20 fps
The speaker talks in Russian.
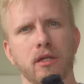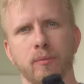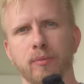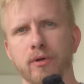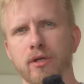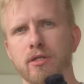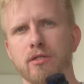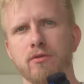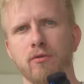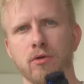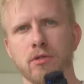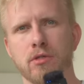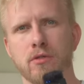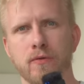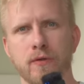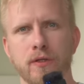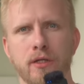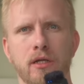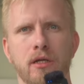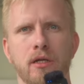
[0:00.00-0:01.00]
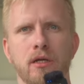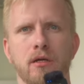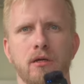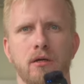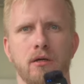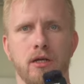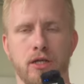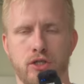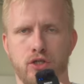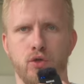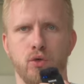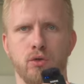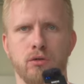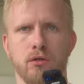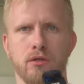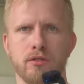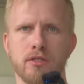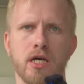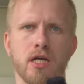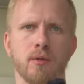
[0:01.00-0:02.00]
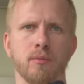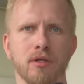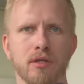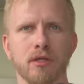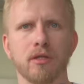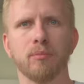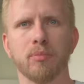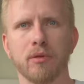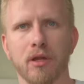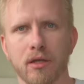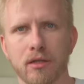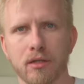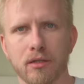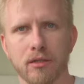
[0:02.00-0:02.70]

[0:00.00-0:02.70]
производства или расчет заработной платы.